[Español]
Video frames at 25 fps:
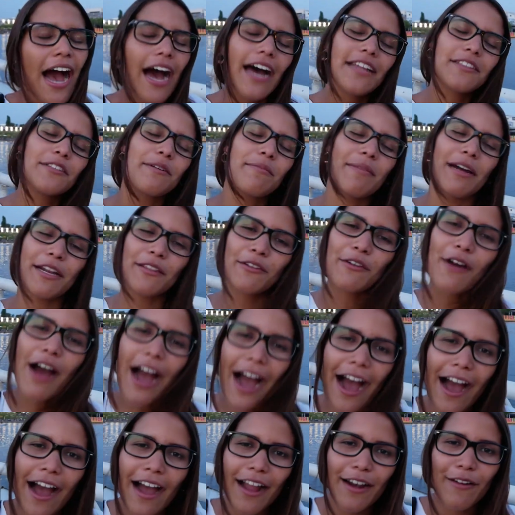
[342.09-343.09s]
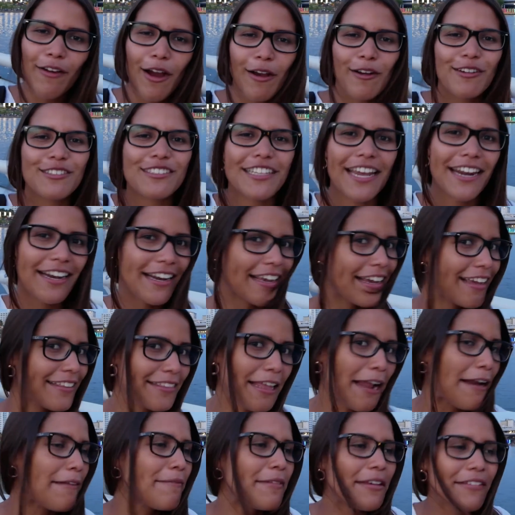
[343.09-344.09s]
a tomarnos algo, a contarle qué
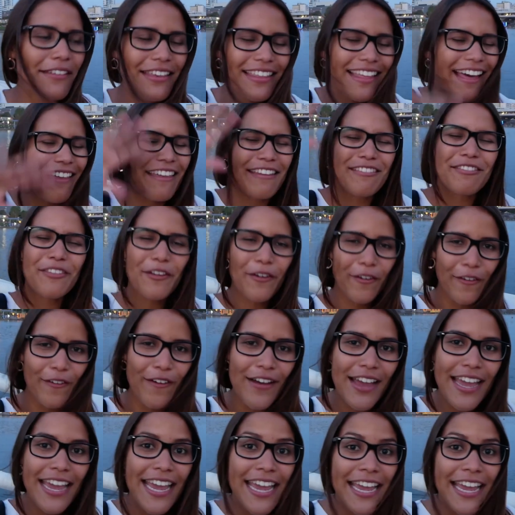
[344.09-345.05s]
tal mi vida, de todo.